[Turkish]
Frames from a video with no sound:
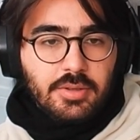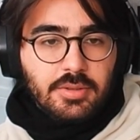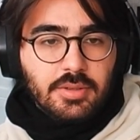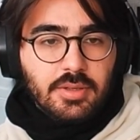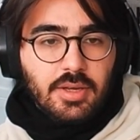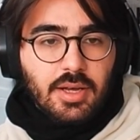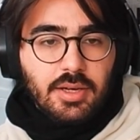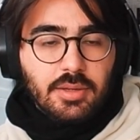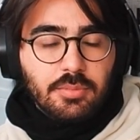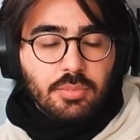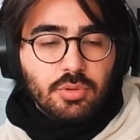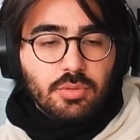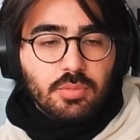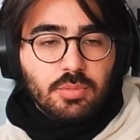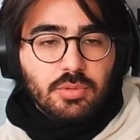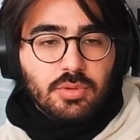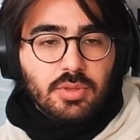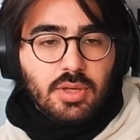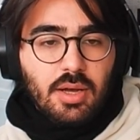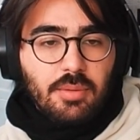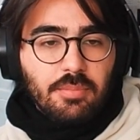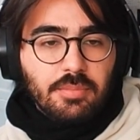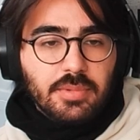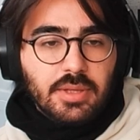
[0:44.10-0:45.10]
Yani bu, bu
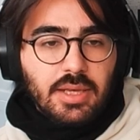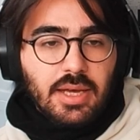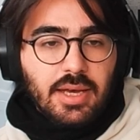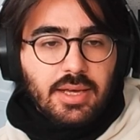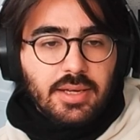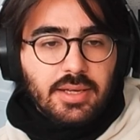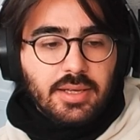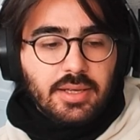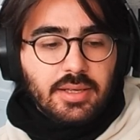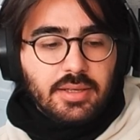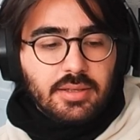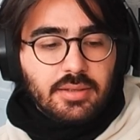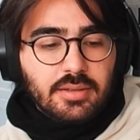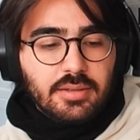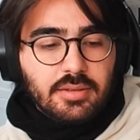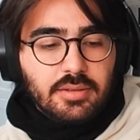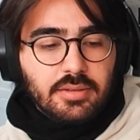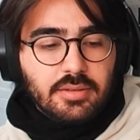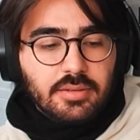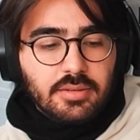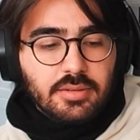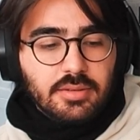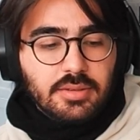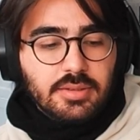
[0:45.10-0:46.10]
tam yani
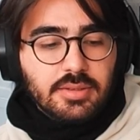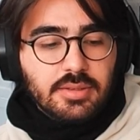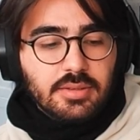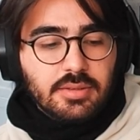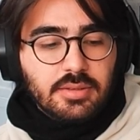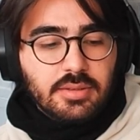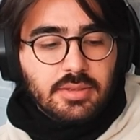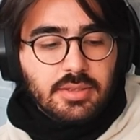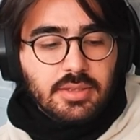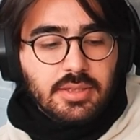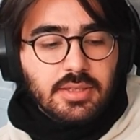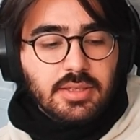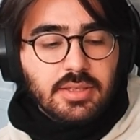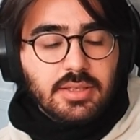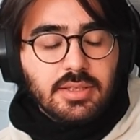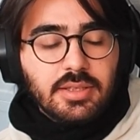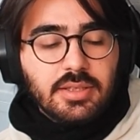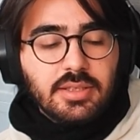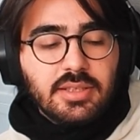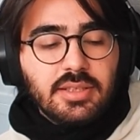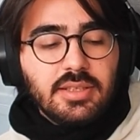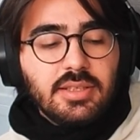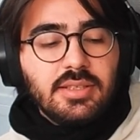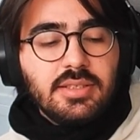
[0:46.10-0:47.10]

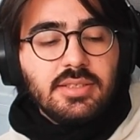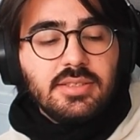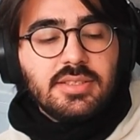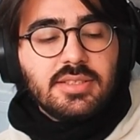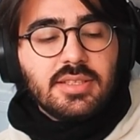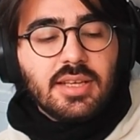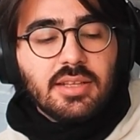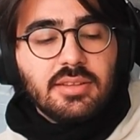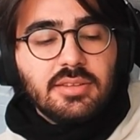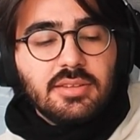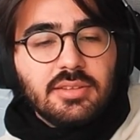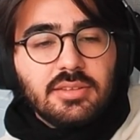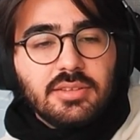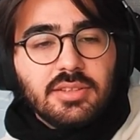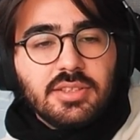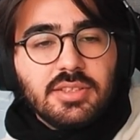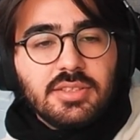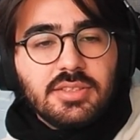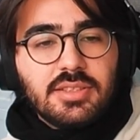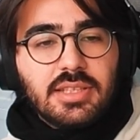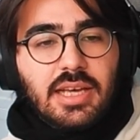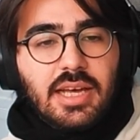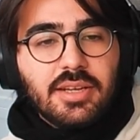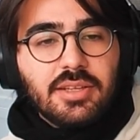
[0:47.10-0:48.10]
insan
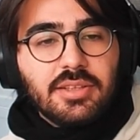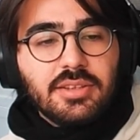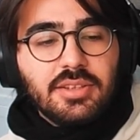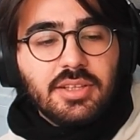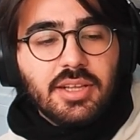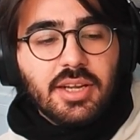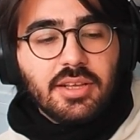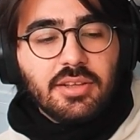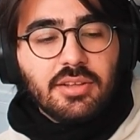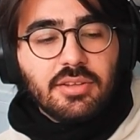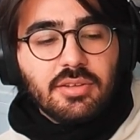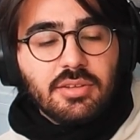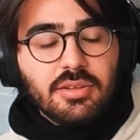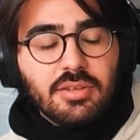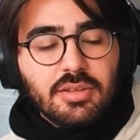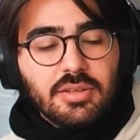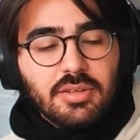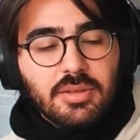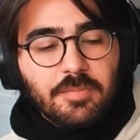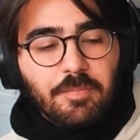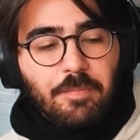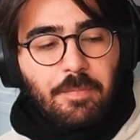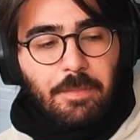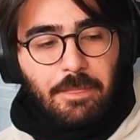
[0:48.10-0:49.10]
yani direkt
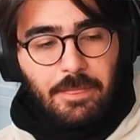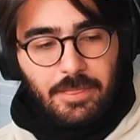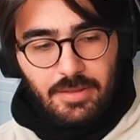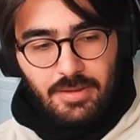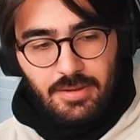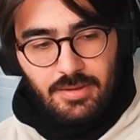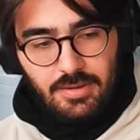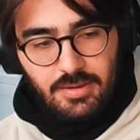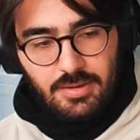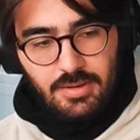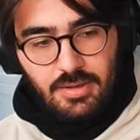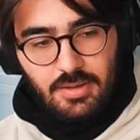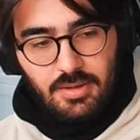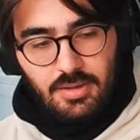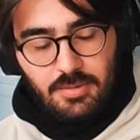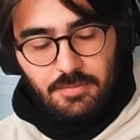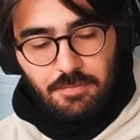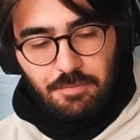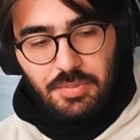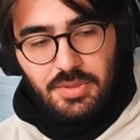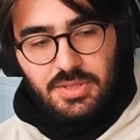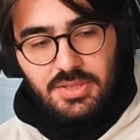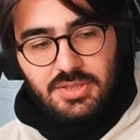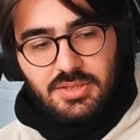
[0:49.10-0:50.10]

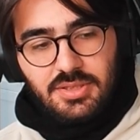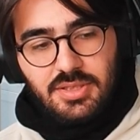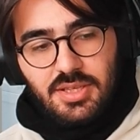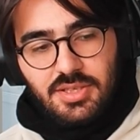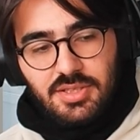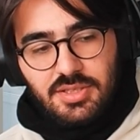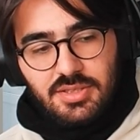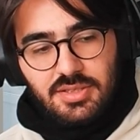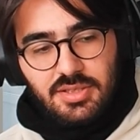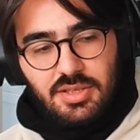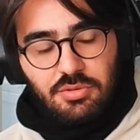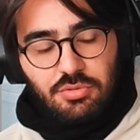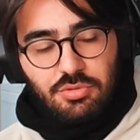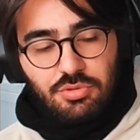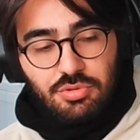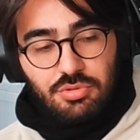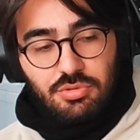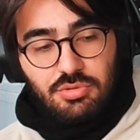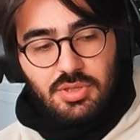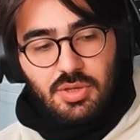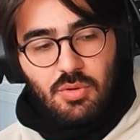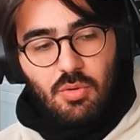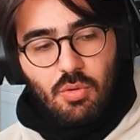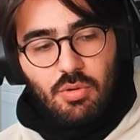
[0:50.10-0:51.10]
business açısından
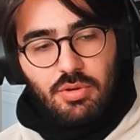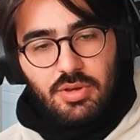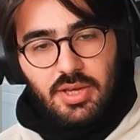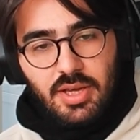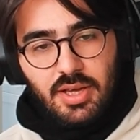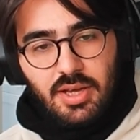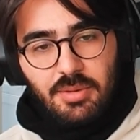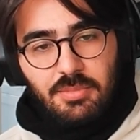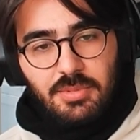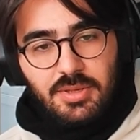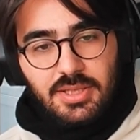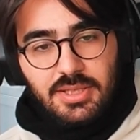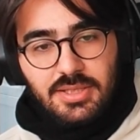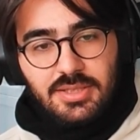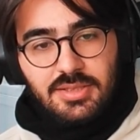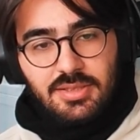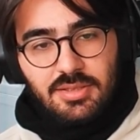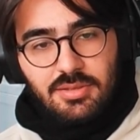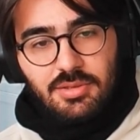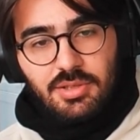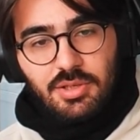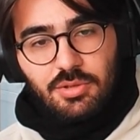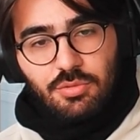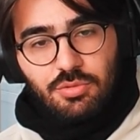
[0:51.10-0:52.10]
düşünürsen okey ama insan
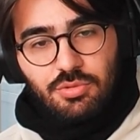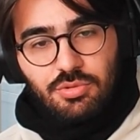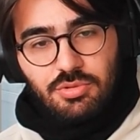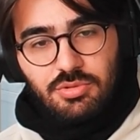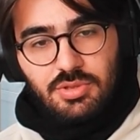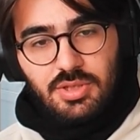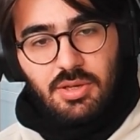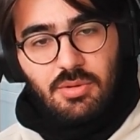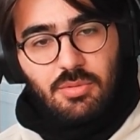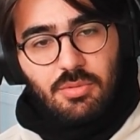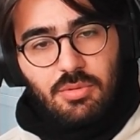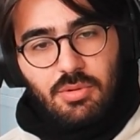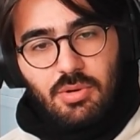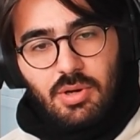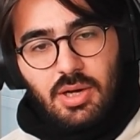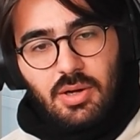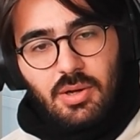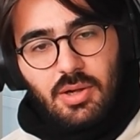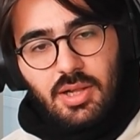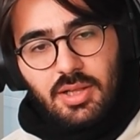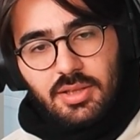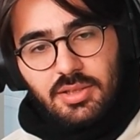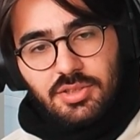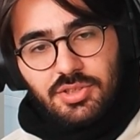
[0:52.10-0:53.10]
olarak düşünürsen o
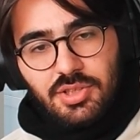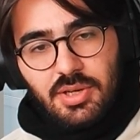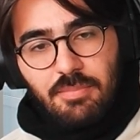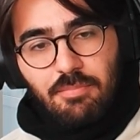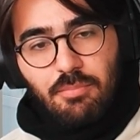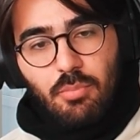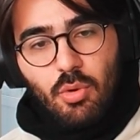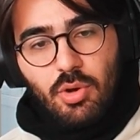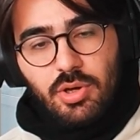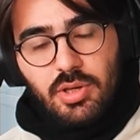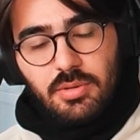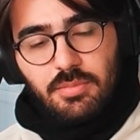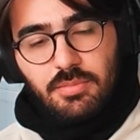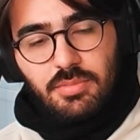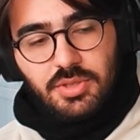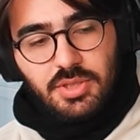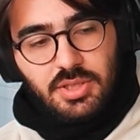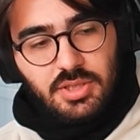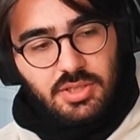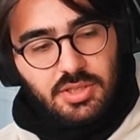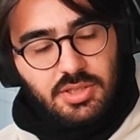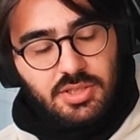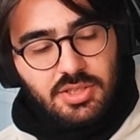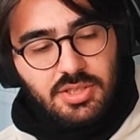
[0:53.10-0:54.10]
aldığı şey bok gibi bir
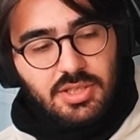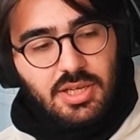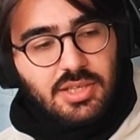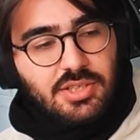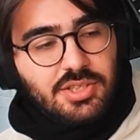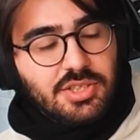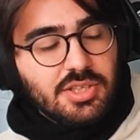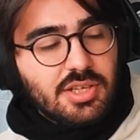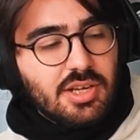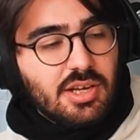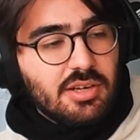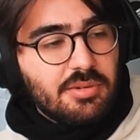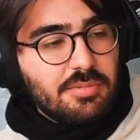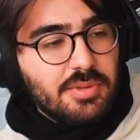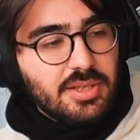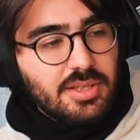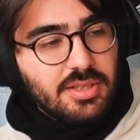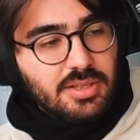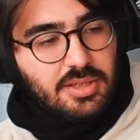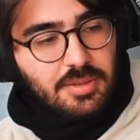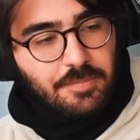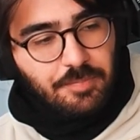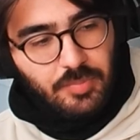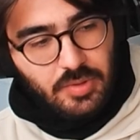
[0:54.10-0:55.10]
şey. İşten çıkarma
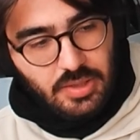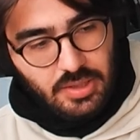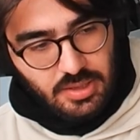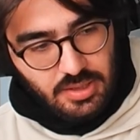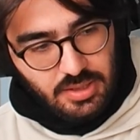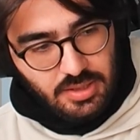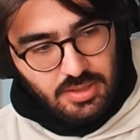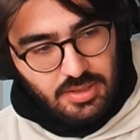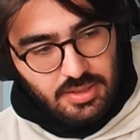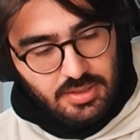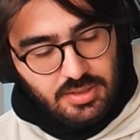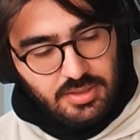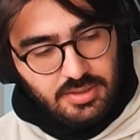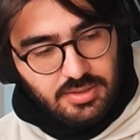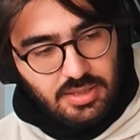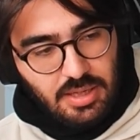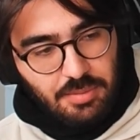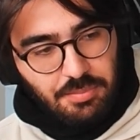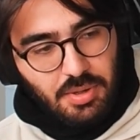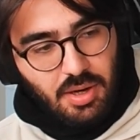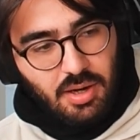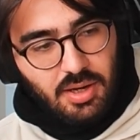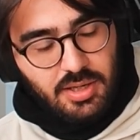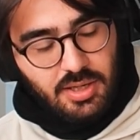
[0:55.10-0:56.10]
dedim. Sen
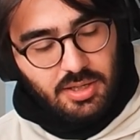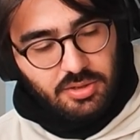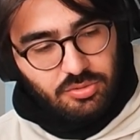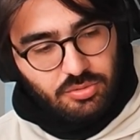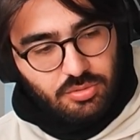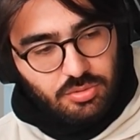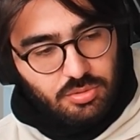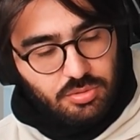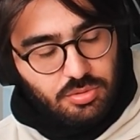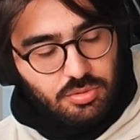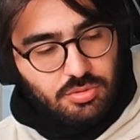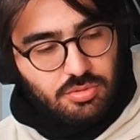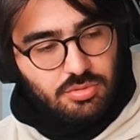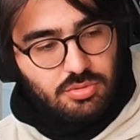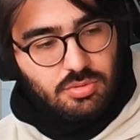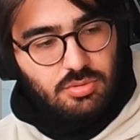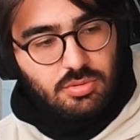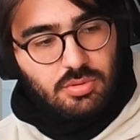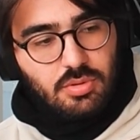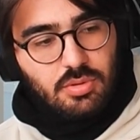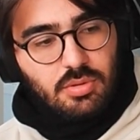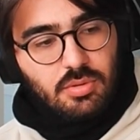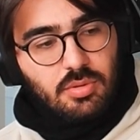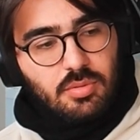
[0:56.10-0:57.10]
bir hayat kuruyorsun
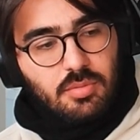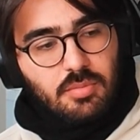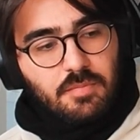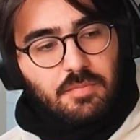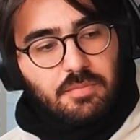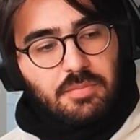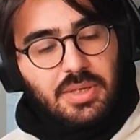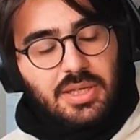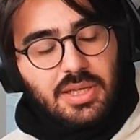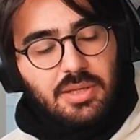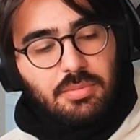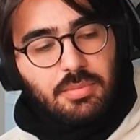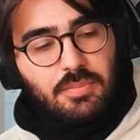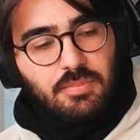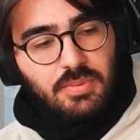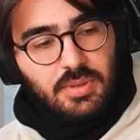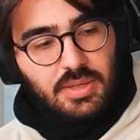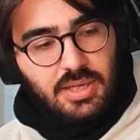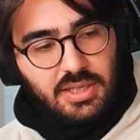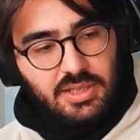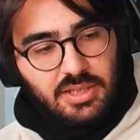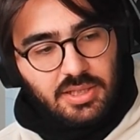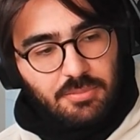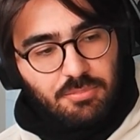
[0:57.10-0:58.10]
belli bir
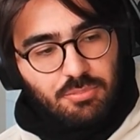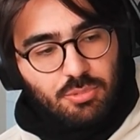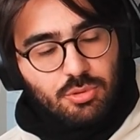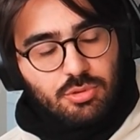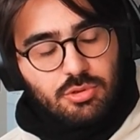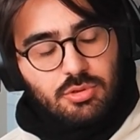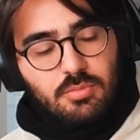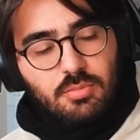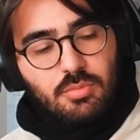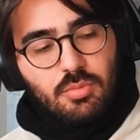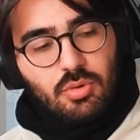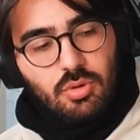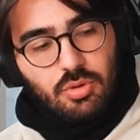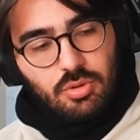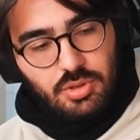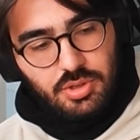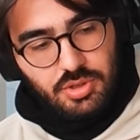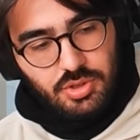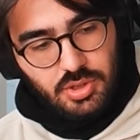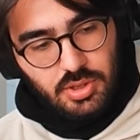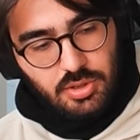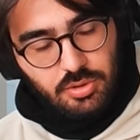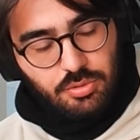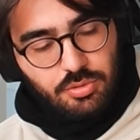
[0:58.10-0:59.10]
plan yapıyorsun.
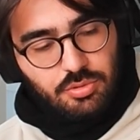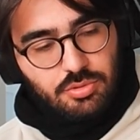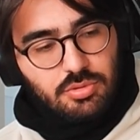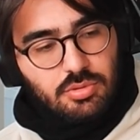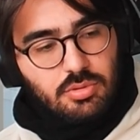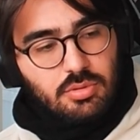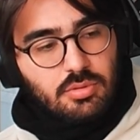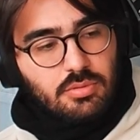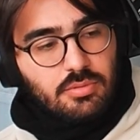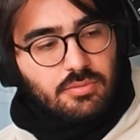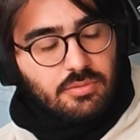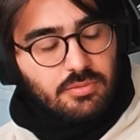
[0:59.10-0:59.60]
Mortgage alıyorsun.